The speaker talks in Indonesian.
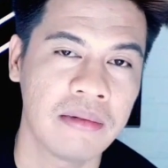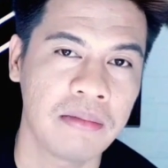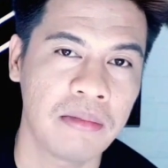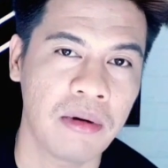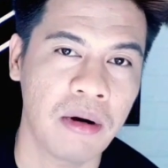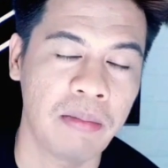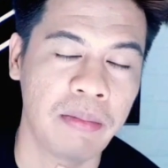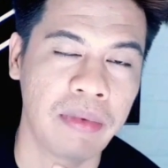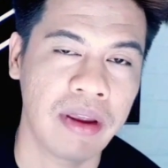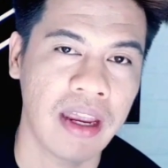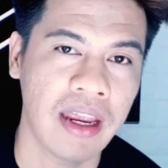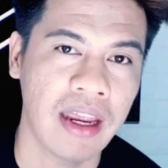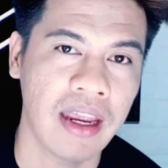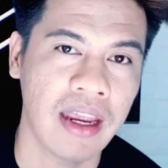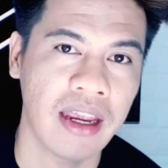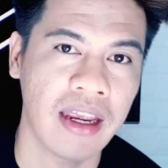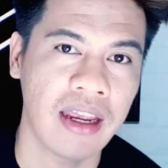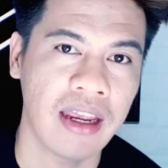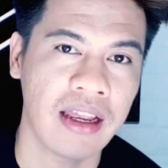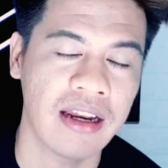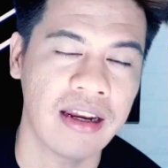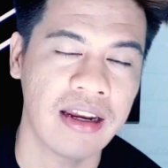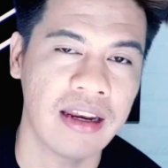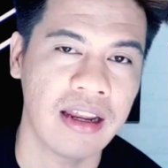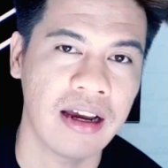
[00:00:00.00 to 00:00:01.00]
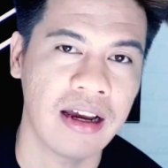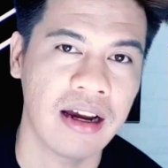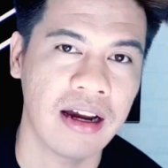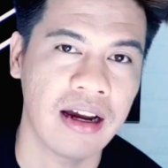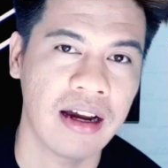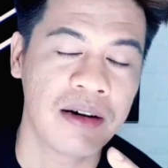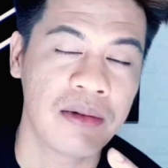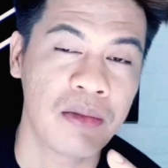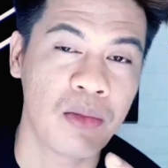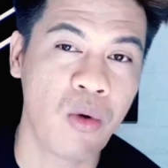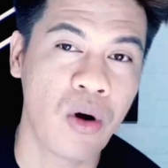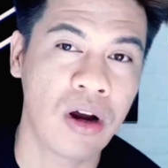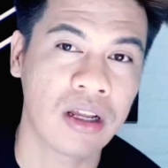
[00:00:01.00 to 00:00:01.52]
pemed
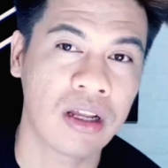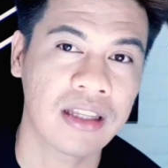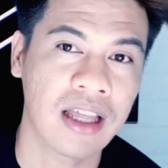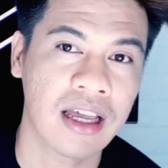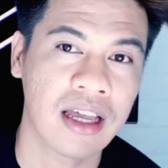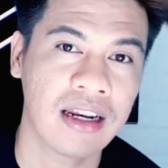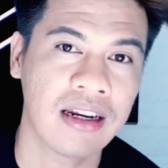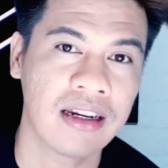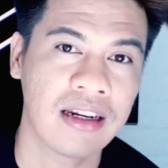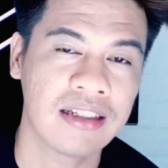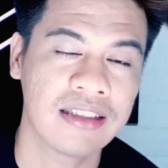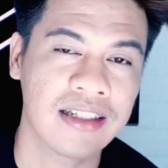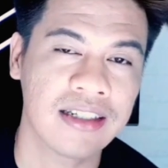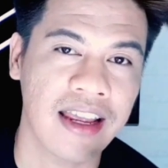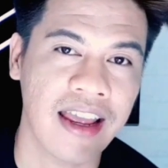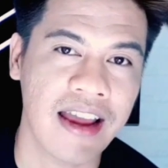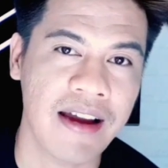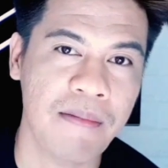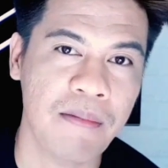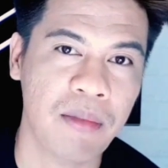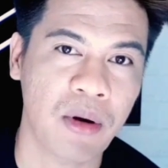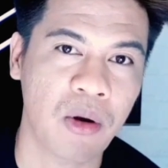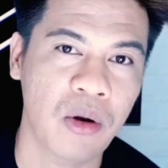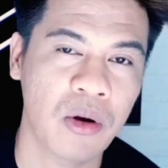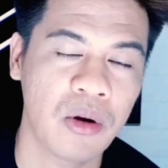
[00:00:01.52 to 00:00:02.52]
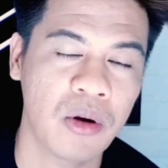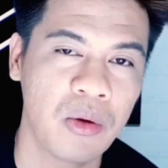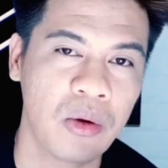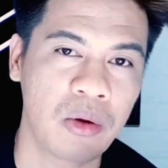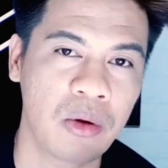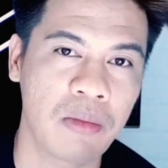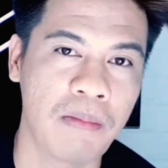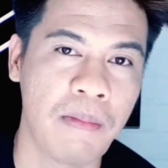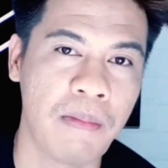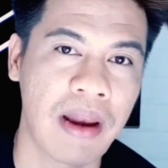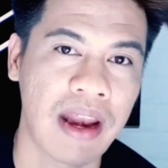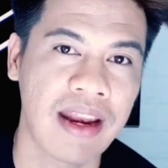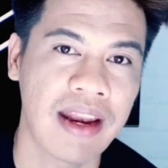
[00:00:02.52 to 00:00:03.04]
uh, eh, buatan saya,
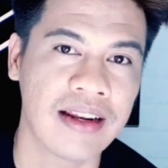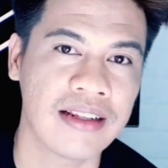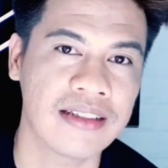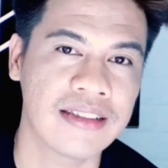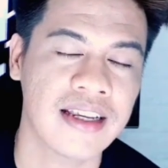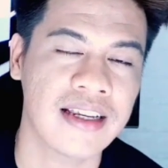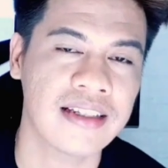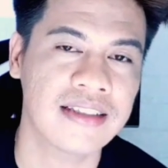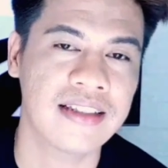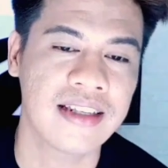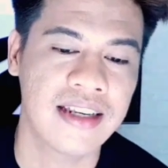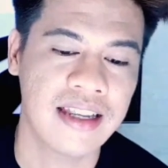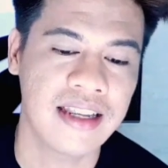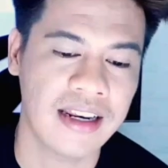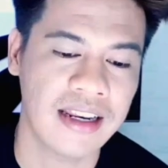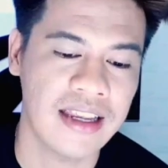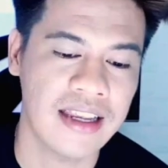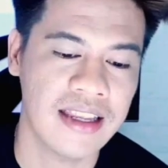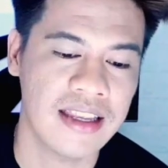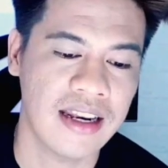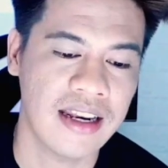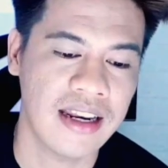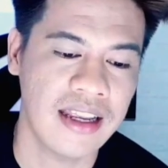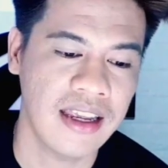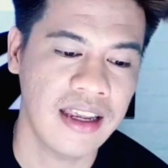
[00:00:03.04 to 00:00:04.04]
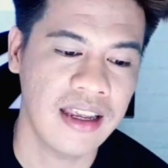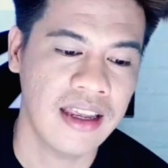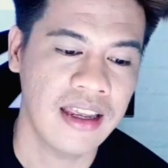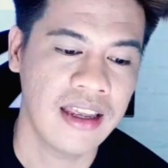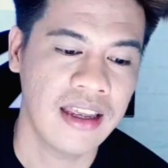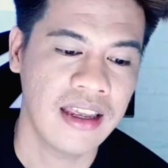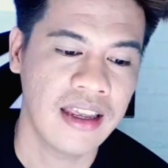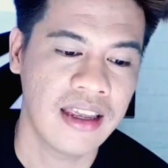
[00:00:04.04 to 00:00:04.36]
produk brand saya sendiri. Jadi